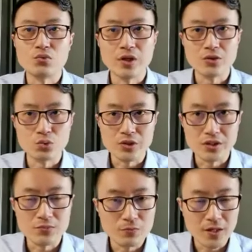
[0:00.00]
为努力
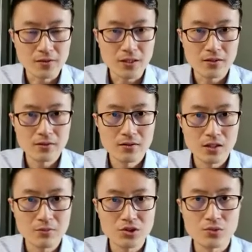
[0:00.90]
的目标呢，
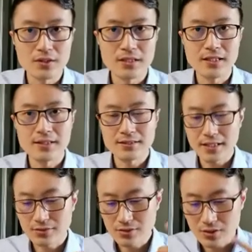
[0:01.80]
那么希望大家
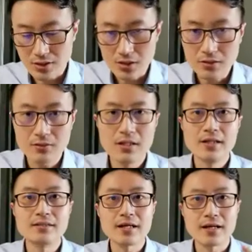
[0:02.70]
在听、
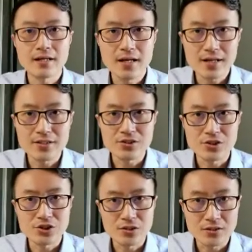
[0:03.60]
在看一些
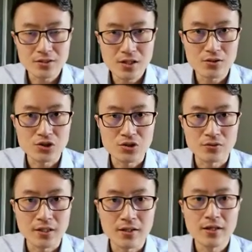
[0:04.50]
视听资料的时
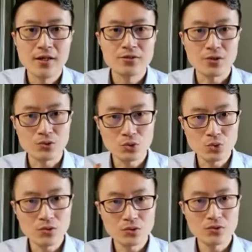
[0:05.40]
候呢，就要
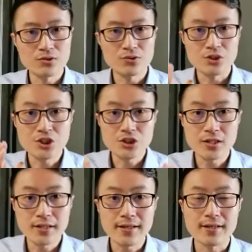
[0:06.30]
多多的去
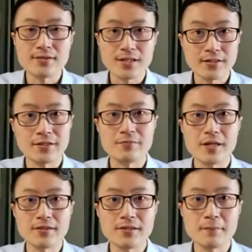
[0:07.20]
涉猎这样的一个
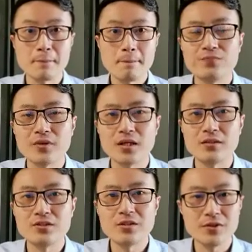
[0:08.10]
变体。
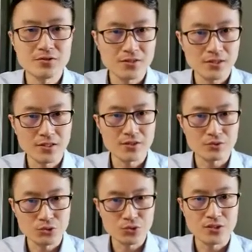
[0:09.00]
那这里面就提到了一
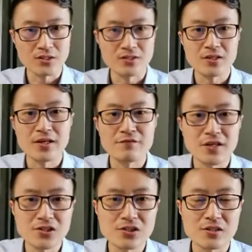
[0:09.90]
种具体的操练
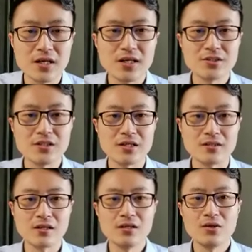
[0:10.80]
方式，这一点
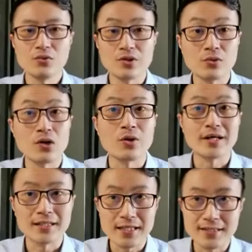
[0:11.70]
呢，我一会儿会
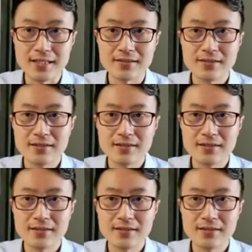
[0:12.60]
和大家讲。